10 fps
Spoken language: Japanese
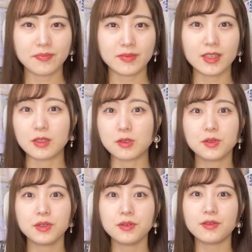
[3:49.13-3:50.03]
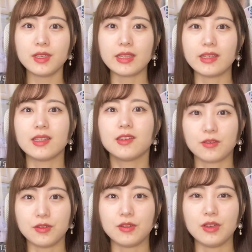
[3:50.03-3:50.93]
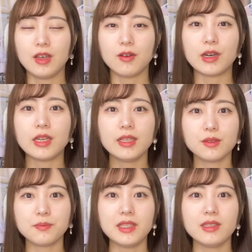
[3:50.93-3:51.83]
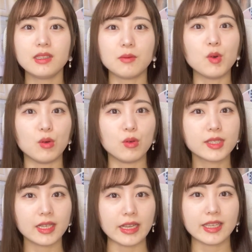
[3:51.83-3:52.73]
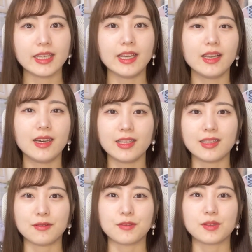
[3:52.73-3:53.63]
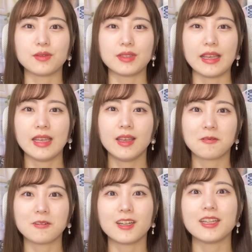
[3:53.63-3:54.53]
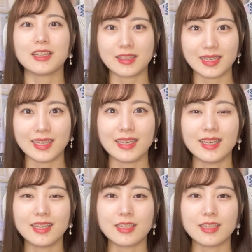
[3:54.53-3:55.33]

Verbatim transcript: だけどそういう雰囲気ではなく、割とみんなもうおしゃれ、気合が入った服装で来られてて、